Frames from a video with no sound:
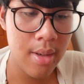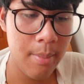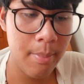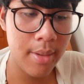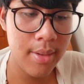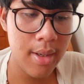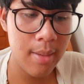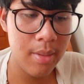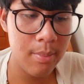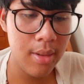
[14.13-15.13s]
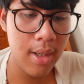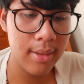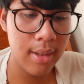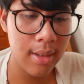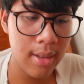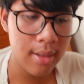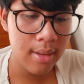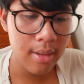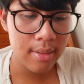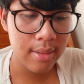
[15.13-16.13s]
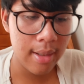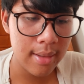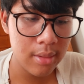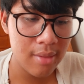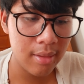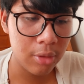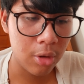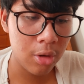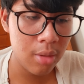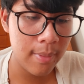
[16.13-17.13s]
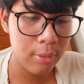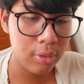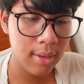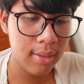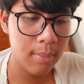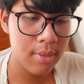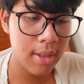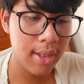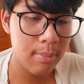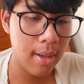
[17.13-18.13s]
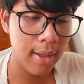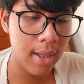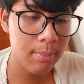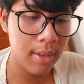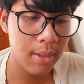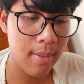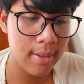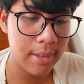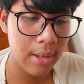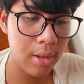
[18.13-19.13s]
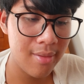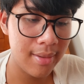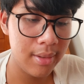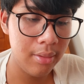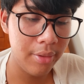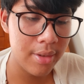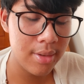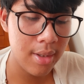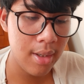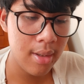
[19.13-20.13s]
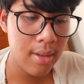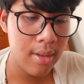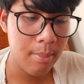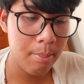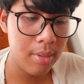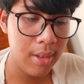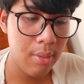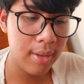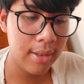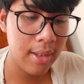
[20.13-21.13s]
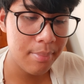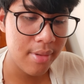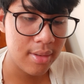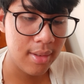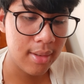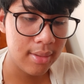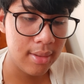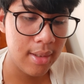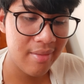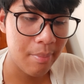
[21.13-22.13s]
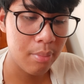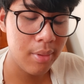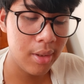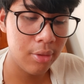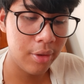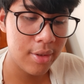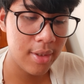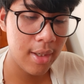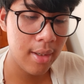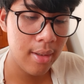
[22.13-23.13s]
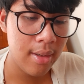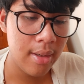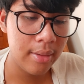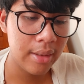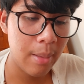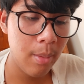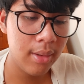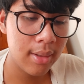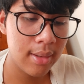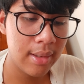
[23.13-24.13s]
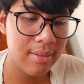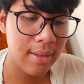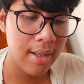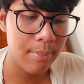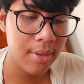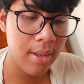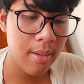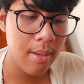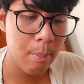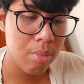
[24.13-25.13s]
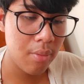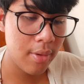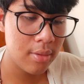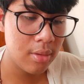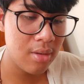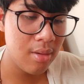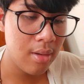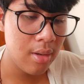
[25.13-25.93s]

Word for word: B.J. Habibie adalah salah seorang tokoh panutan dan menjadi kebanggaan bagi bangsa orang di Indonesia Beliau adalah Presiden ketiga Republik Indonesia Nama dan gelar lengkapnya Profesor